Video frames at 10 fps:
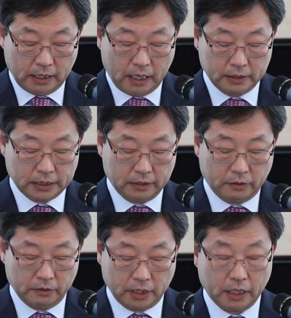항상
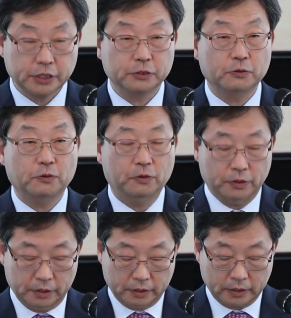건강하시고
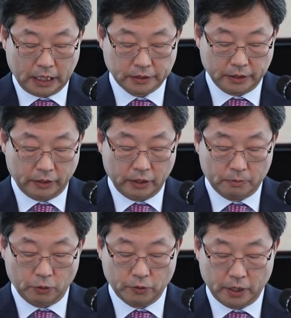가정의
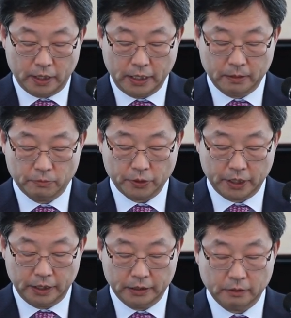화목과
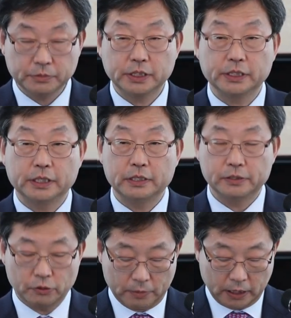행복이
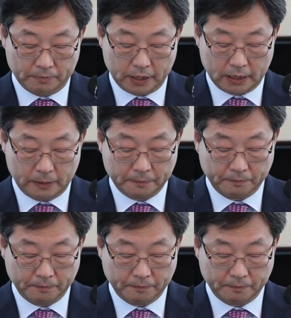넘치시길 소망합니다.